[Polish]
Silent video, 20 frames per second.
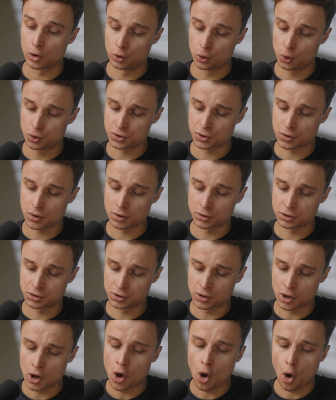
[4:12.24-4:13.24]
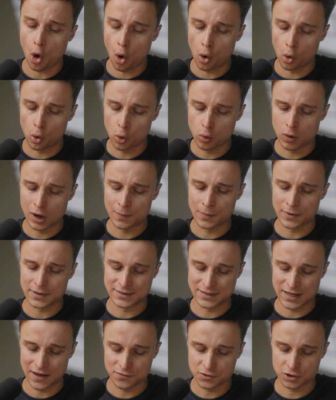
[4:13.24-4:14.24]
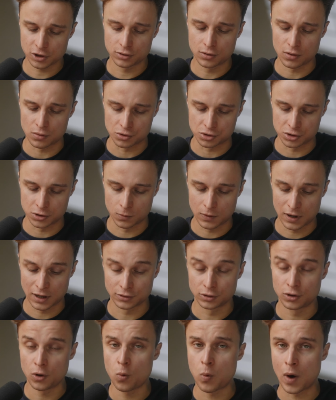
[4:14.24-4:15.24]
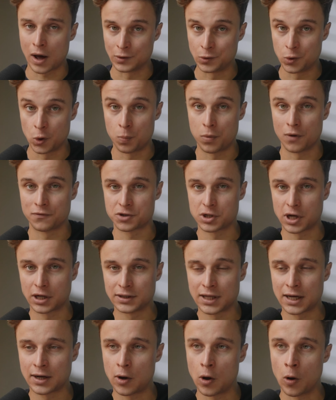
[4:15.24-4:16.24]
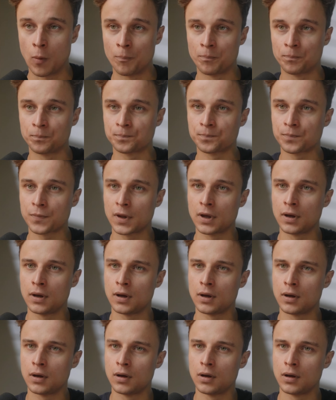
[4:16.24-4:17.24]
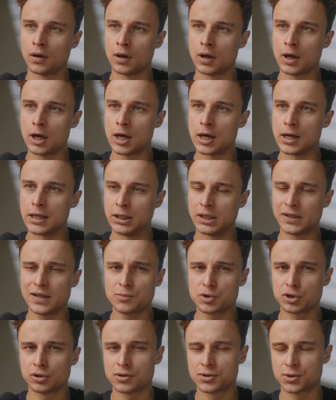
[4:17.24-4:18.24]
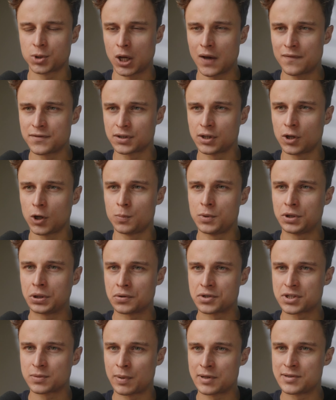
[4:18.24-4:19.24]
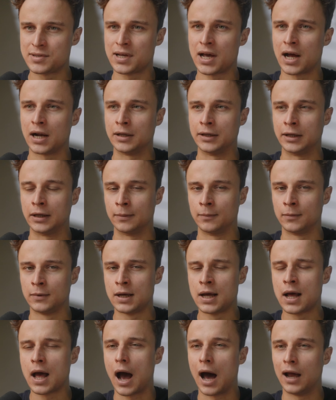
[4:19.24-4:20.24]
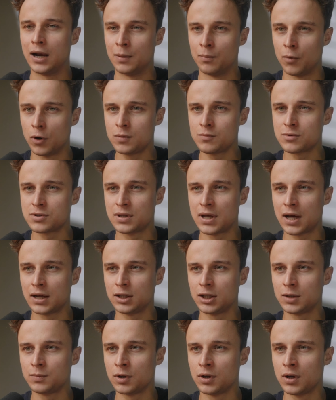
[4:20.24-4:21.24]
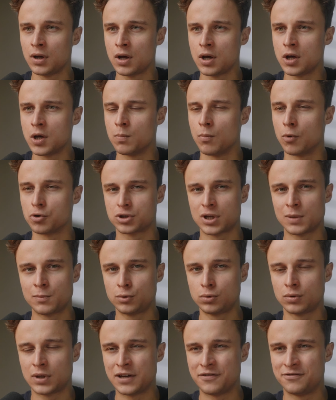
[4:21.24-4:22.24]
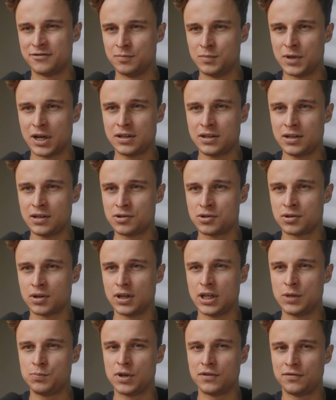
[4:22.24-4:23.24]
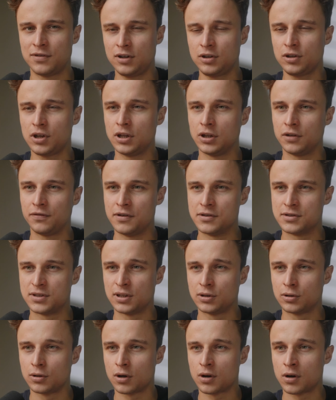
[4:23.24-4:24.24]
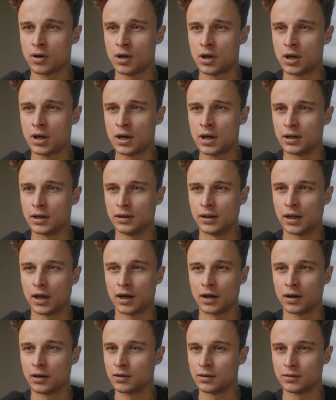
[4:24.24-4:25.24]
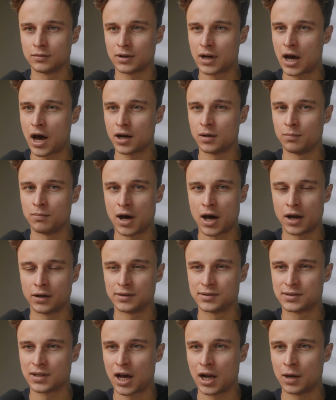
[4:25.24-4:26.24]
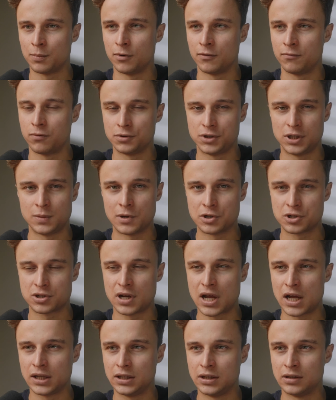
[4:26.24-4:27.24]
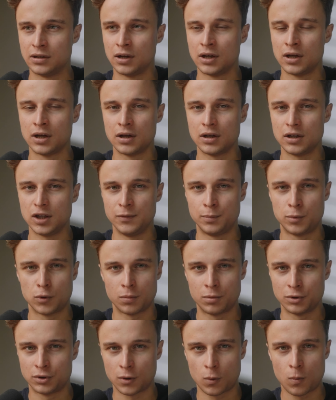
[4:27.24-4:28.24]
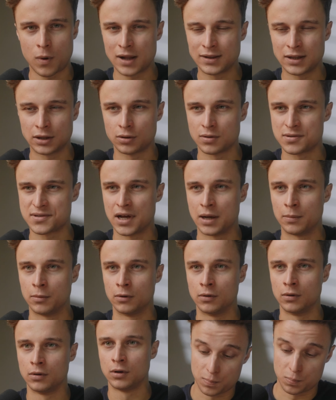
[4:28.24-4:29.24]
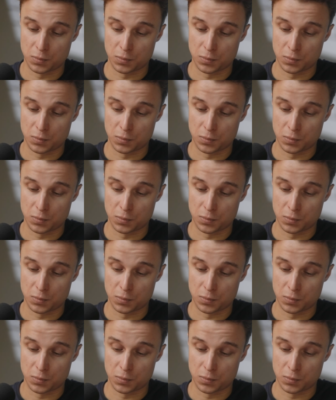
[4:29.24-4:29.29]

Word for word: Ludzkość ogółem zawsze dążyła do ładu powszechnego. Nie wiem, czy Dostojewski robi to specjalnie, ale moim zdaniem można by tutaj wymienić imię Wielki Inkwizytor na Karl Marx albo Włodzimierz Lenin i byłoby dokładnie to samo.